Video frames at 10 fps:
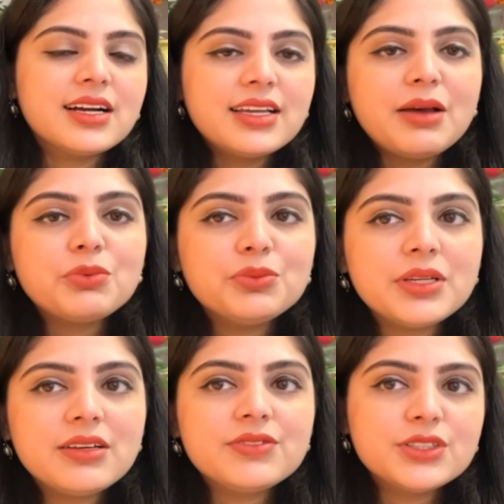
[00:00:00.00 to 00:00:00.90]
अगर आपको
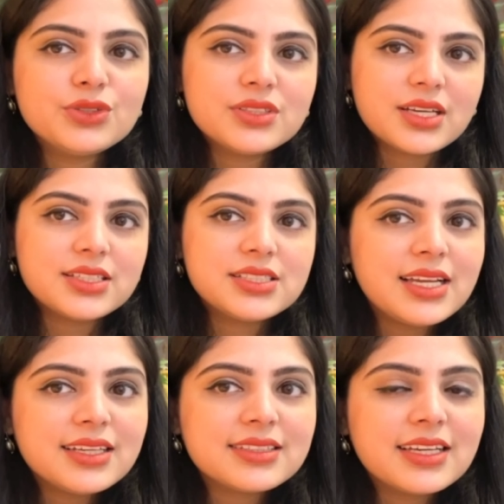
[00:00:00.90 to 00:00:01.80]
मेरा वीडियो अच्छा
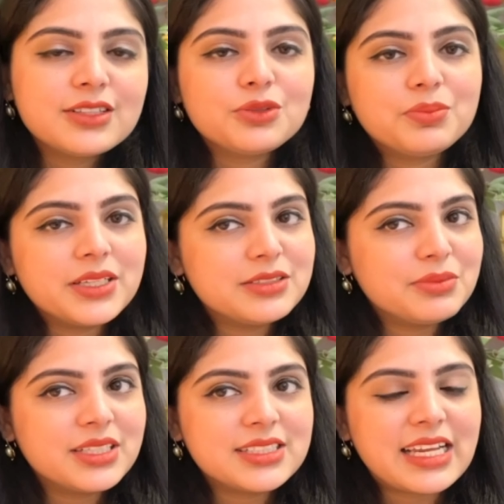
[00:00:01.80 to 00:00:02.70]
लगता है तो प्लीज़
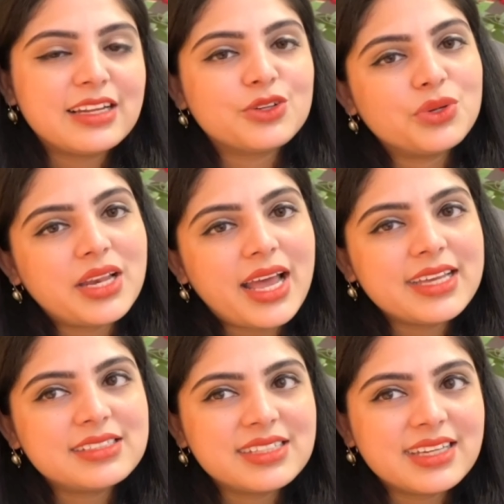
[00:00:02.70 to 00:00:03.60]
मेरे चैनल को
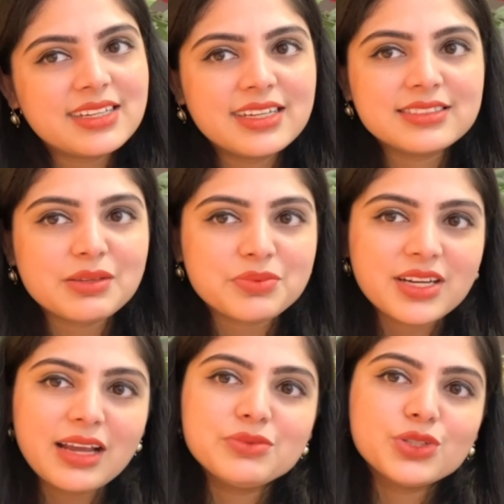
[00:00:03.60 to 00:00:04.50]
लाइक शेयर एंड
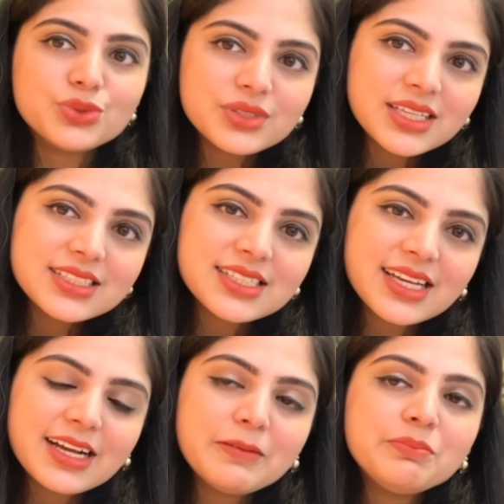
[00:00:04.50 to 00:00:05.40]
सब्सक्राइब ज़रूर
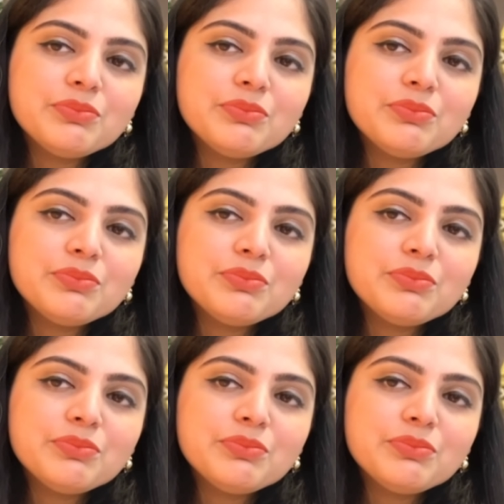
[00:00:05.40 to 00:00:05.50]
कीजिएगा